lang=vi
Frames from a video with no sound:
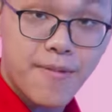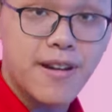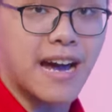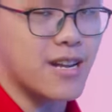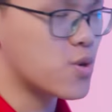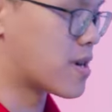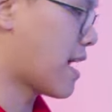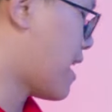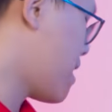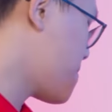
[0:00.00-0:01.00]
hấp đã được gắn rồi
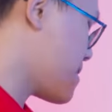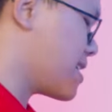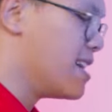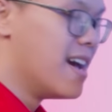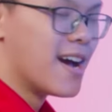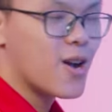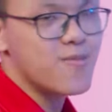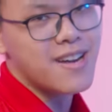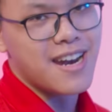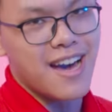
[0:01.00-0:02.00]
cái hai hấp này
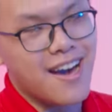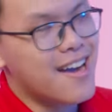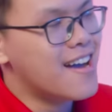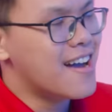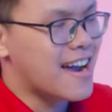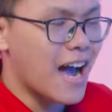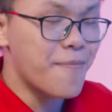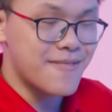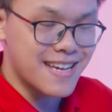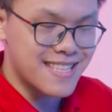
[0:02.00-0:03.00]
công nhận là cái
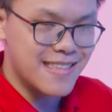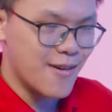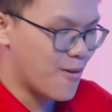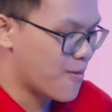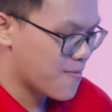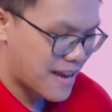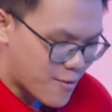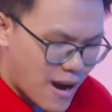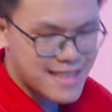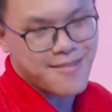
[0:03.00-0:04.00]
hấp này thì nó cái
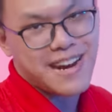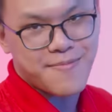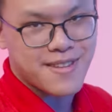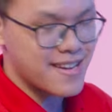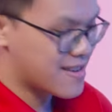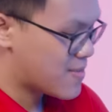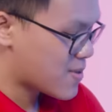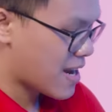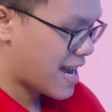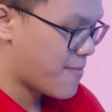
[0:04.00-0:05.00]
quạt thì nó đẹp thật đấy nhưng mà
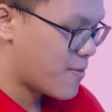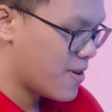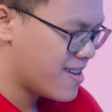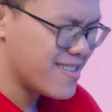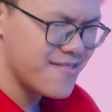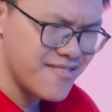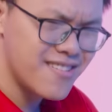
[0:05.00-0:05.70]
tội là cái hấp nó hơi